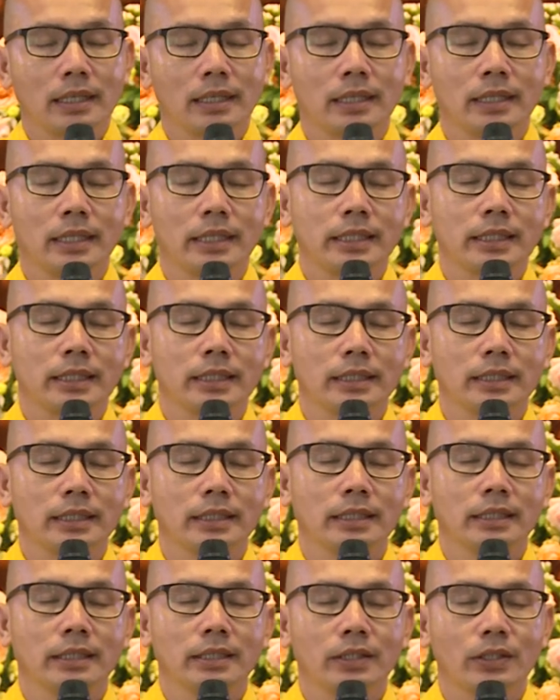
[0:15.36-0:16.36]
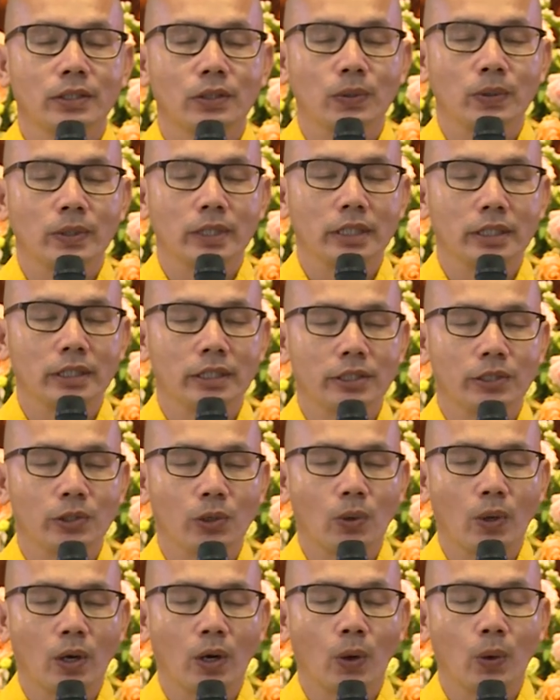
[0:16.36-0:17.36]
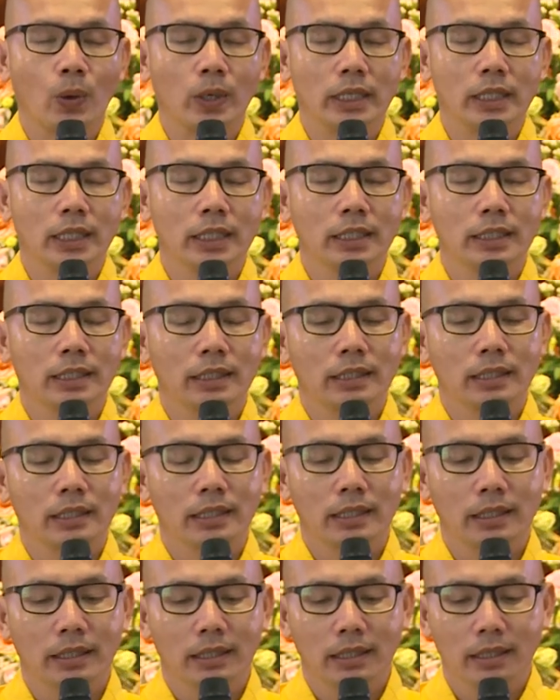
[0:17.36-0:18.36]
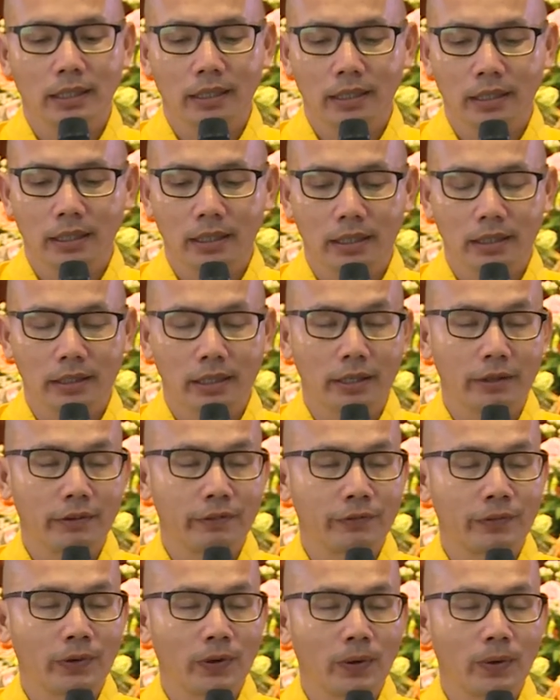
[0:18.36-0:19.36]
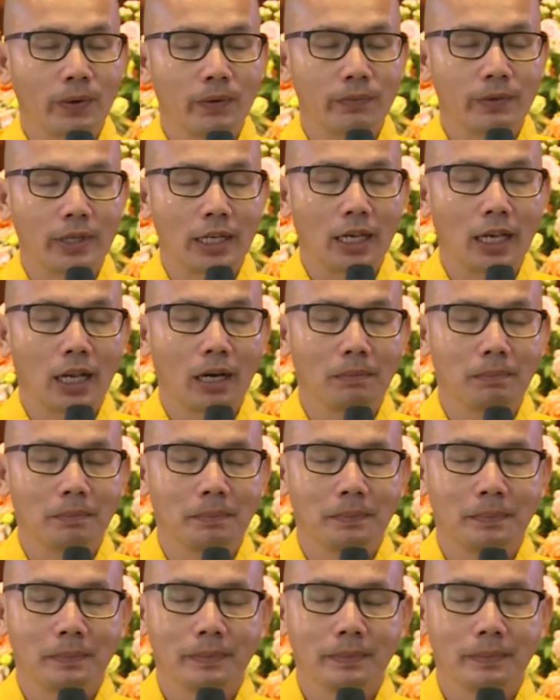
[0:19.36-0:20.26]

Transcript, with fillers: Ni Sư trụ trì chùa Hội Đức, thành phố Vĩnh Long.